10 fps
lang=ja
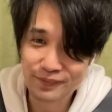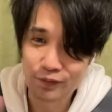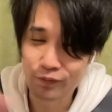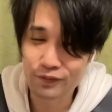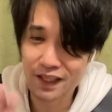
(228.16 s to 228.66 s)

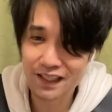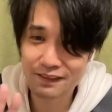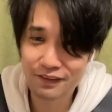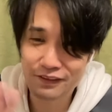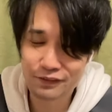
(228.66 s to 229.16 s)
これ裏側、
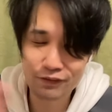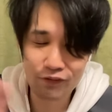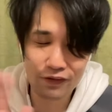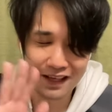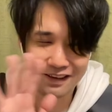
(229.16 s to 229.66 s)
黒
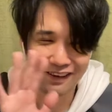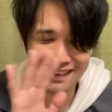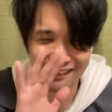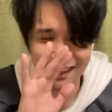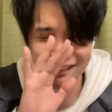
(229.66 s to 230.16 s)
子、
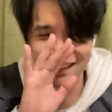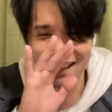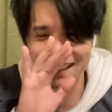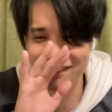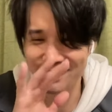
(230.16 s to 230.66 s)
これ裏
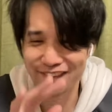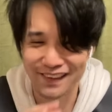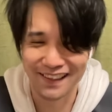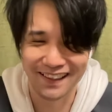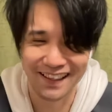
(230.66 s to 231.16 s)
返ってもうてる
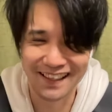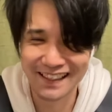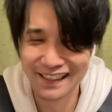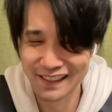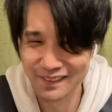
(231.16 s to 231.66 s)
かなはい。
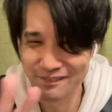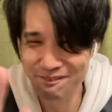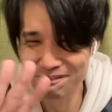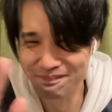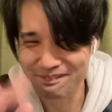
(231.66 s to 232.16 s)

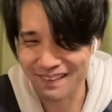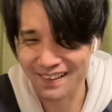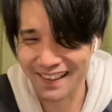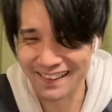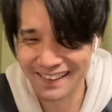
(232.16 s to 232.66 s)

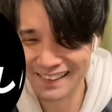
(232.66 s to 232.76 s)
バイバイ。